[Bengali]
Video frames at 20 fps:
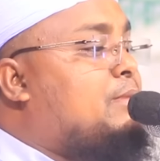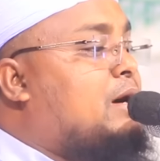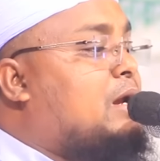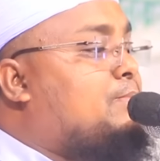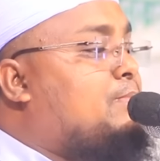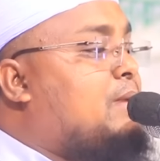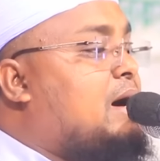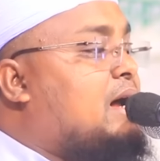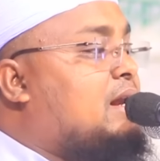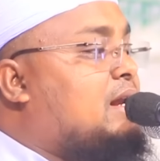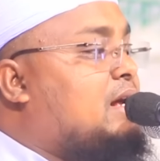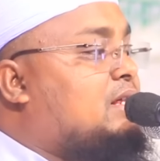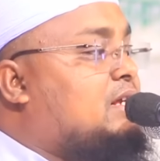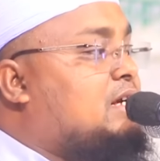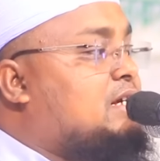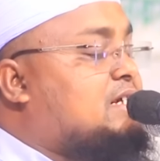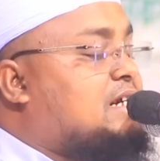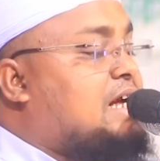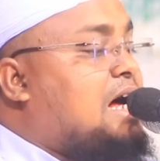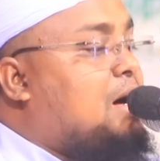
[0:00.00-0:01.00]
আমার
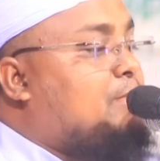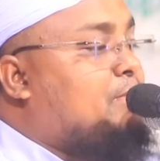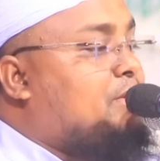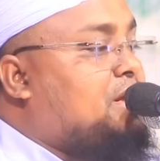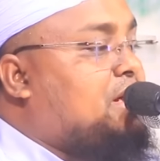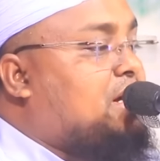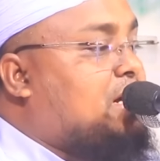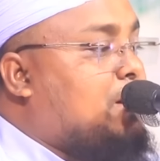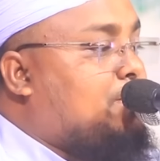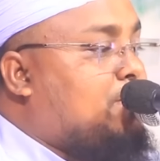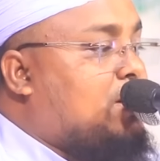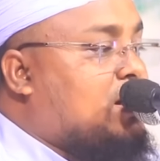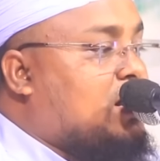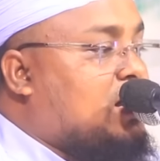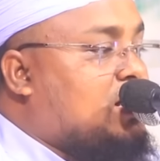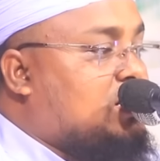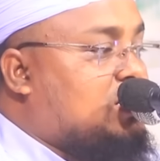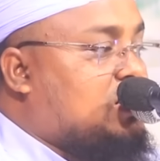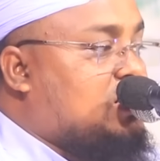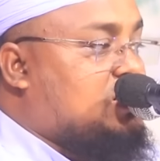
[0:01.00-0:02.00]
বাংলাদেশকে আমেরিকা
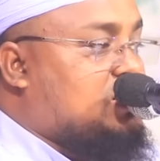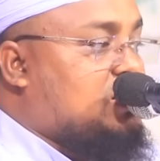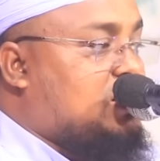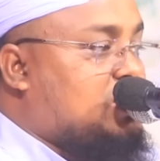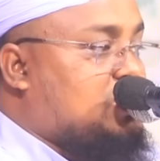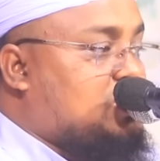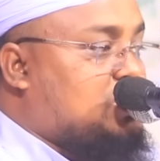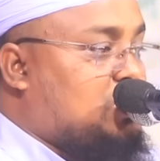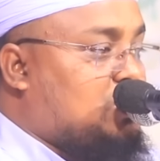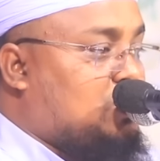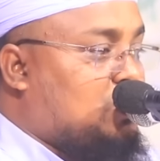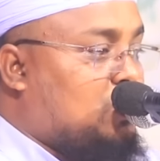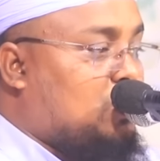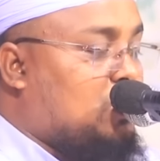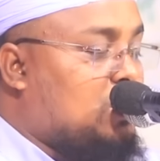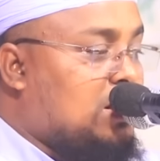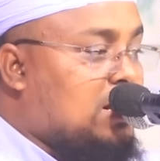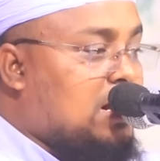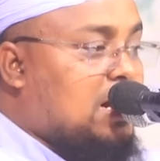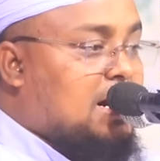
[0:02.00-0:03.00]
বানাইতে চেয়েছিল
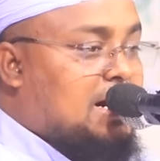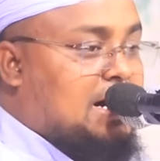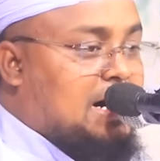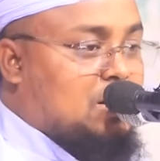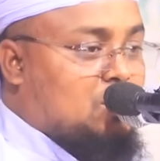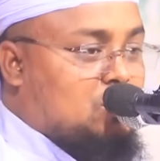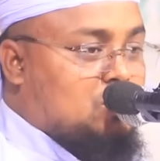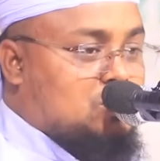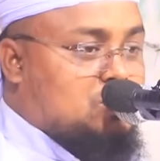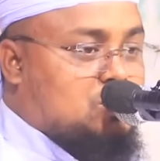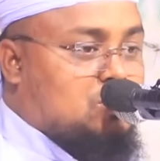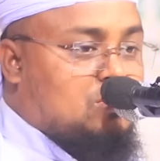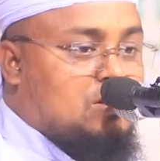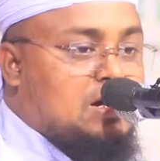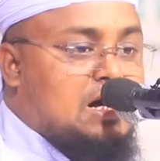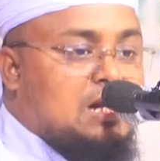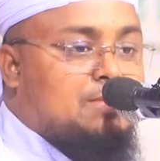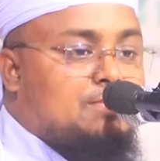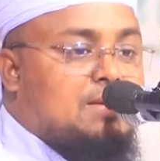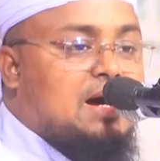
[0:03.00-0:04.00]
কারণ
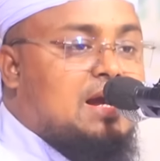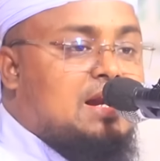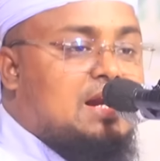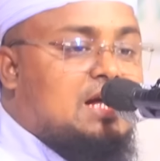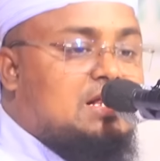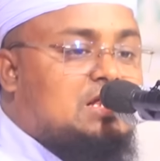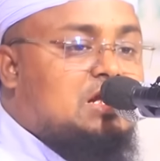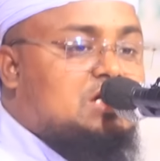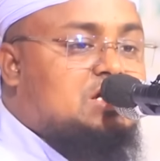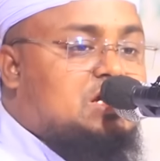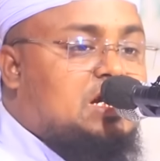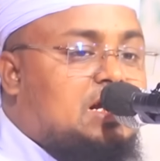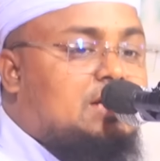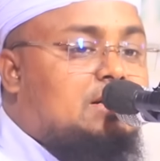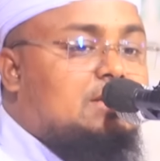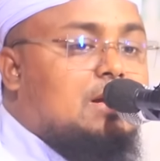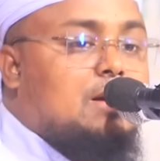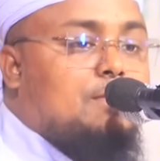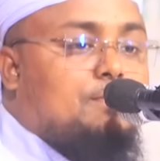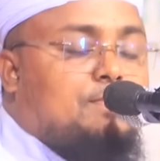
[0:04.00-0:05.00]
সোনার বাংলাদেশে
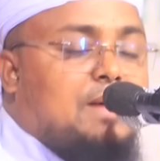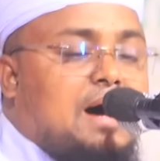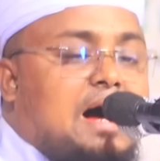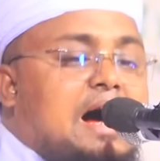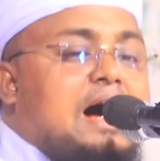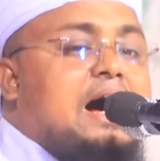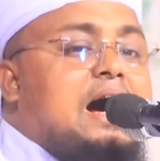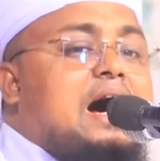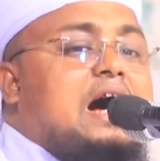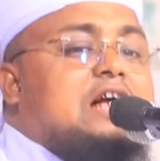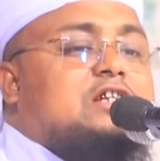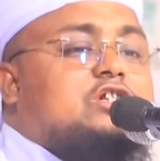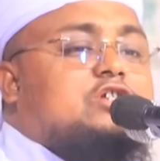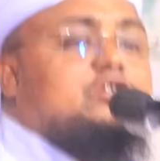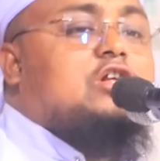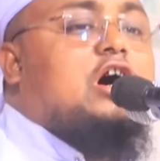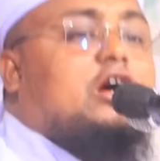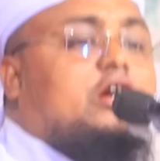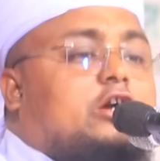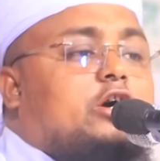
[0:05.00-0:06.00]
পাঁচ
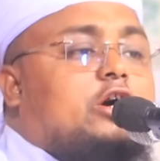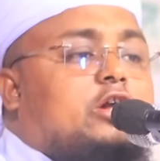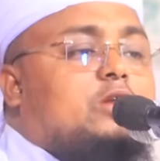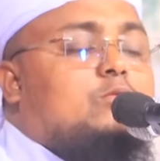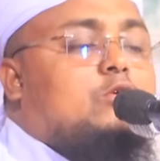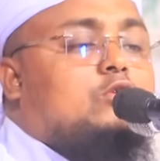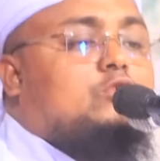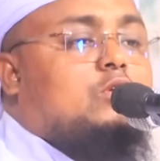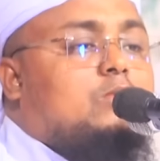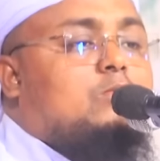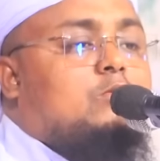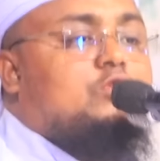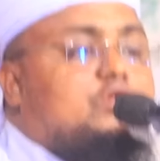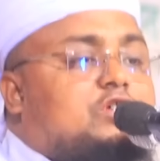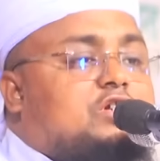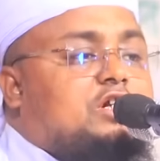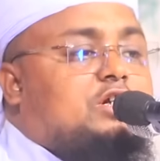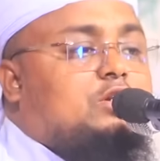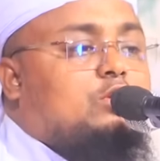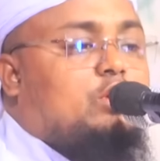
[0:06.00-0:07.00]
লক্ষের মতো
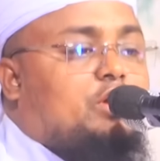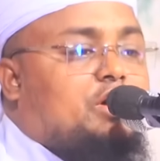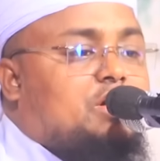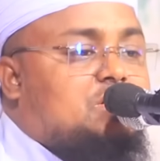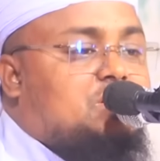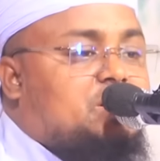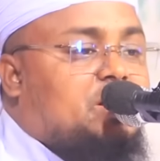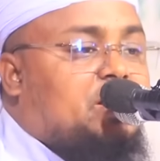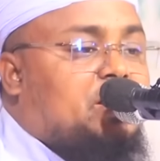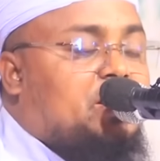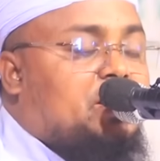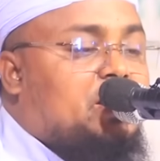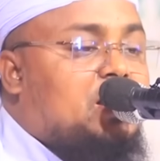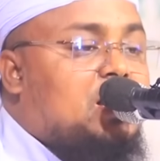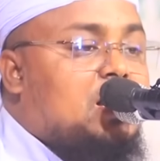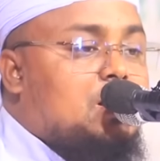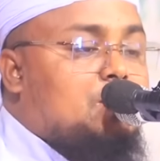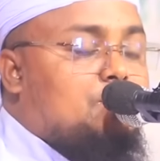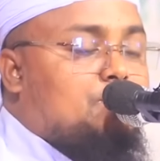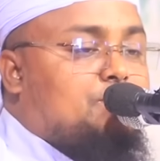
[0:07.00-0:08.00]
মসজিদ রয়েছে
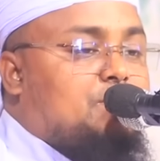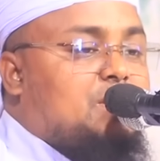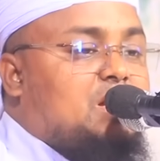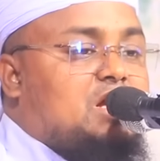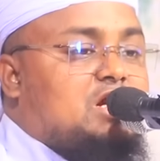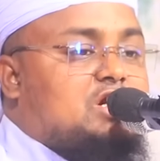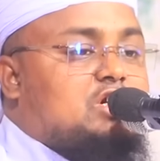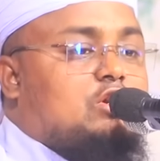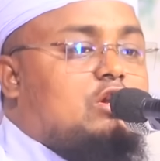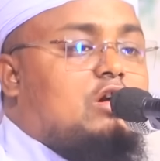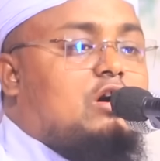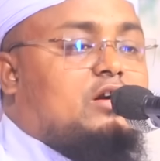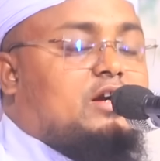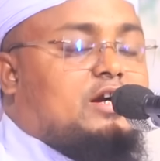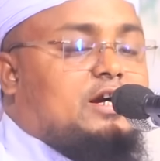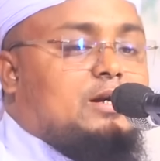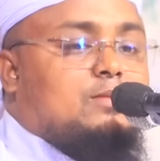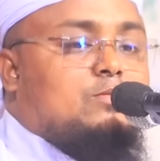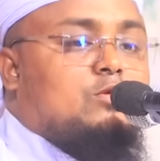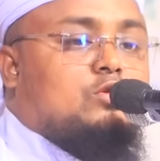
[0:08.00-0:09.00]
বিশ
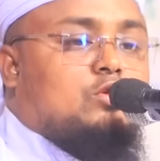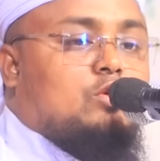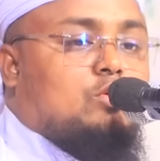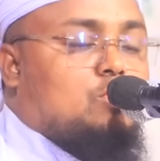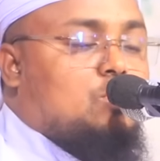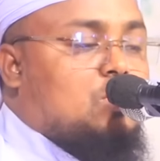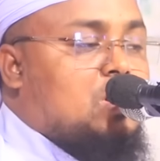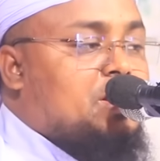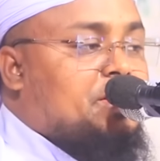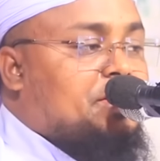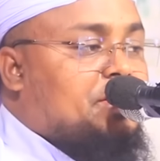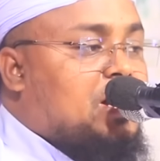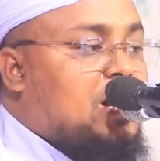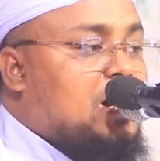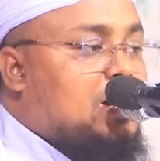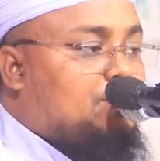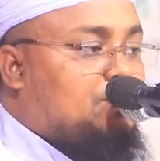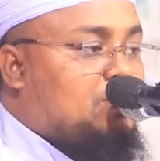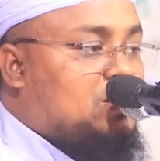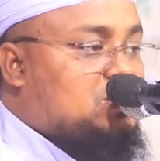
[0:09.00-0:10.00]
লক্ষের মতো কোরআনের
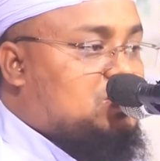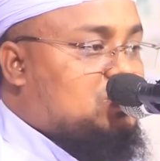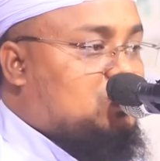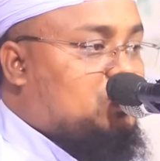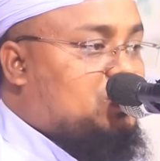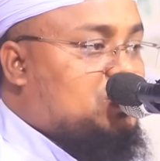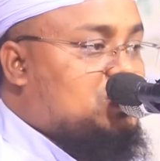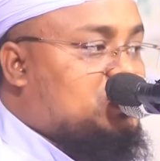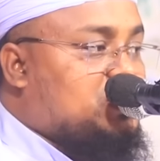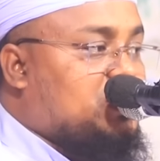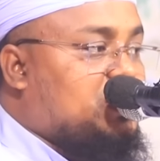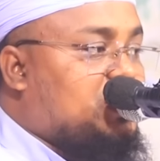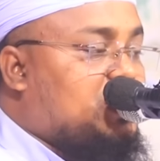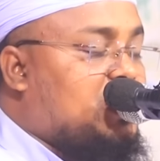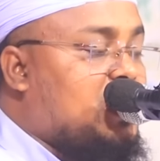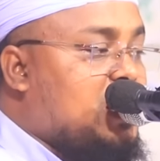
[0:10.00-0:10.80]
হাফেজ রয়েছে